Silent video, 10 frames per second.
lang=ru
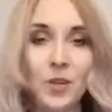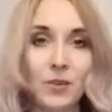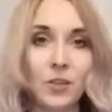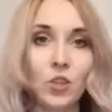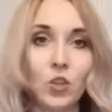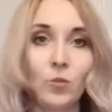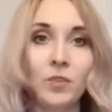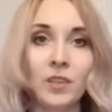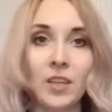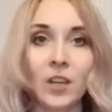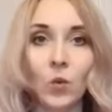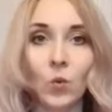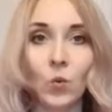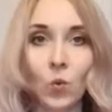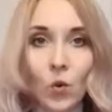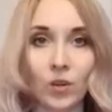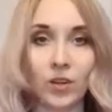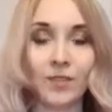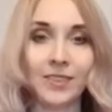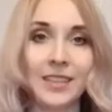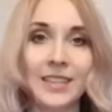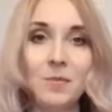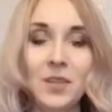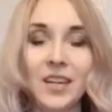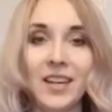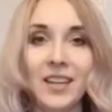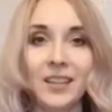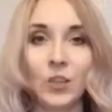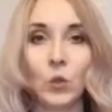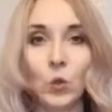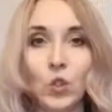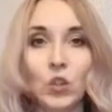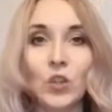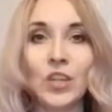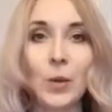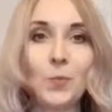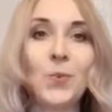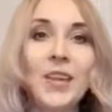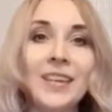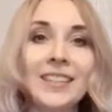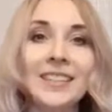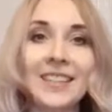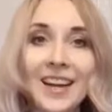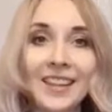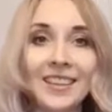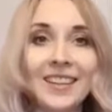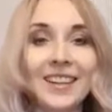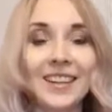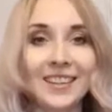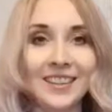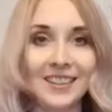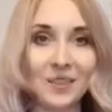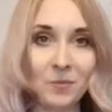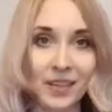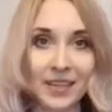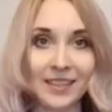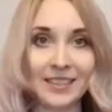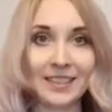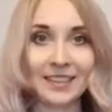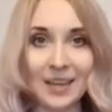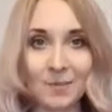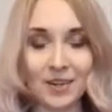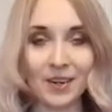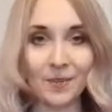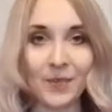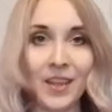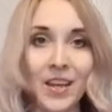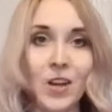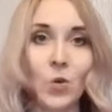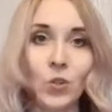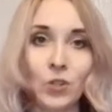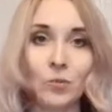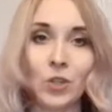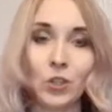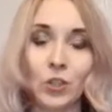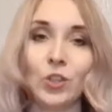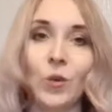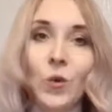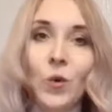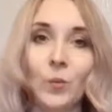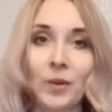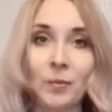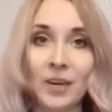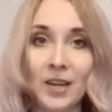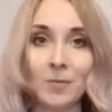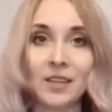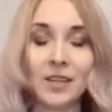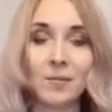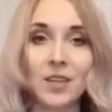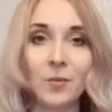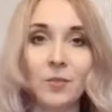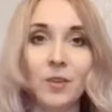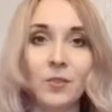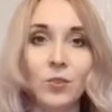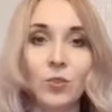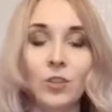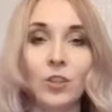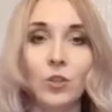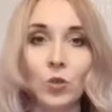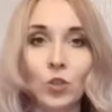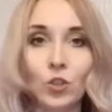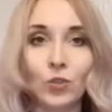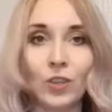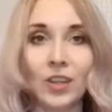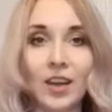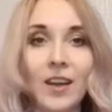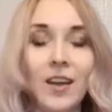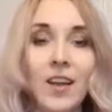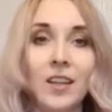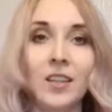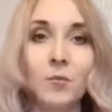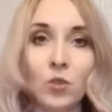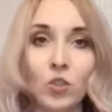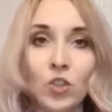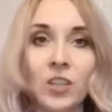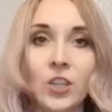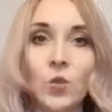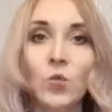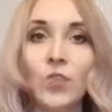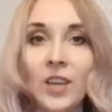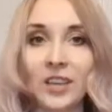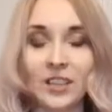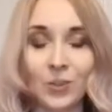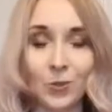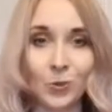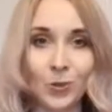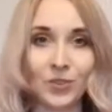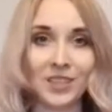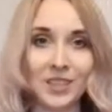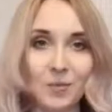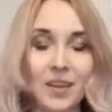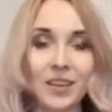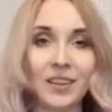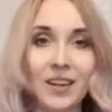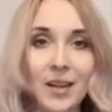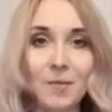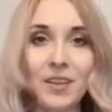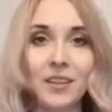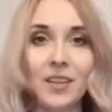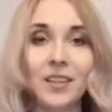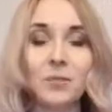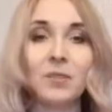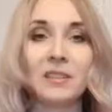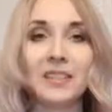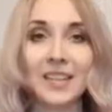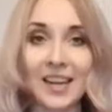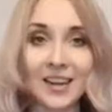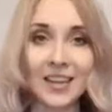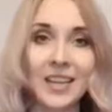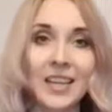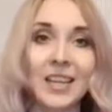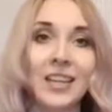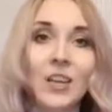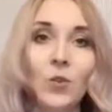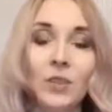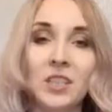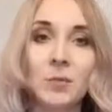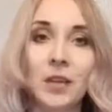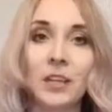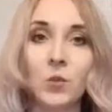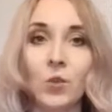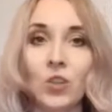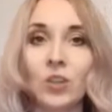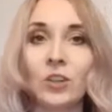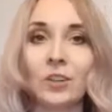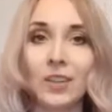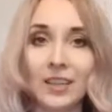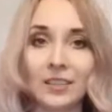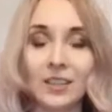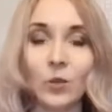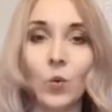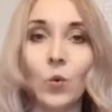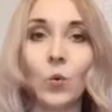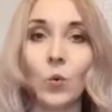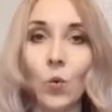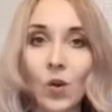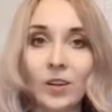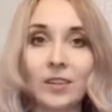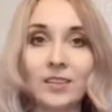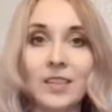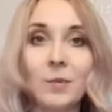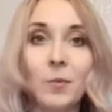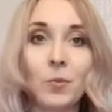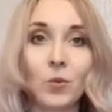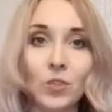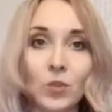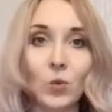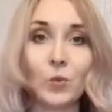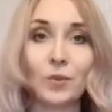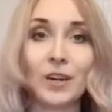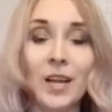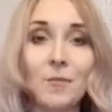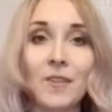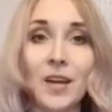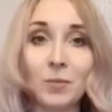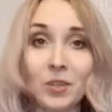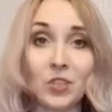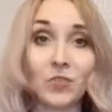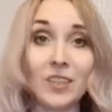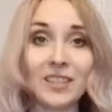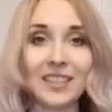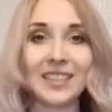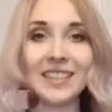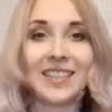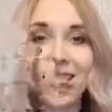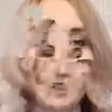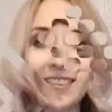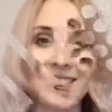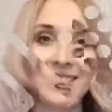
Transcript: первое, что мне дал урок Владимира, это то, что я перестала наконец-то бояться камеры очень большой такой проблемой для меня было все-таки то, что я немножечко неуверенность чувствовала себя на камере, некий был страх, и у Владимира есть очень классный такой урок, где мы просто убираем напрочь весь этот страх.